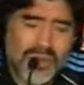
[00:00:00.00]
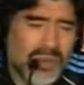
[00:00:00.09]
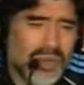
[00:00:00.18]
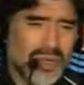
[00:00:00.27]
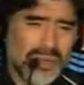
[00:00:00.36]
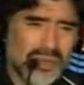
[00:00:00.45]

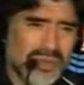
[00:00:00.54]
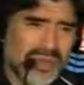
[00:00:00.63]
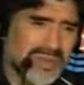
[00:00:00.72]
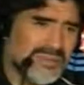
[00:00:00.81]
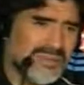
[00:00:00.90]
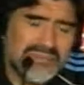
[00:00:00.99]
con un gol en
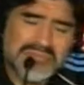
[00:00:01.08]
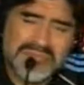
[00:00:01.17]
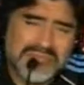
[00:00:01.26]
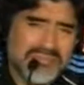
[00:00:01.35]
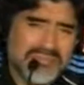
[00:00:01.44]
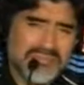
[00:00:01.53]
contra.
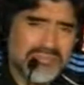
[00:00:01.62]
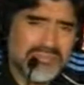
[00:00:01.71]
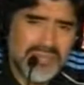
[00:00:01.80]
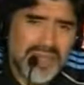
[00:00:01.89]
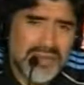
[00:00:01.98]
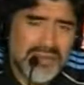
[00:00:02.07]

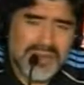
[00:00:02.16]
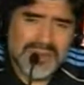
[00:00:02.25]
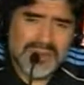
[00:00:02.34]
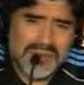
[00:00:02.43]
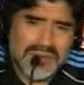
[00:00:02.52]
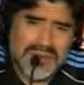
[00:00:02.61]

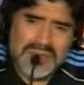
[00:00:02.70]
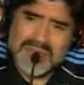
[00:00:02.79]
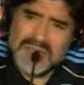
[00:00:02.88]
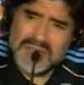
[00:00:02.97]
Nada más.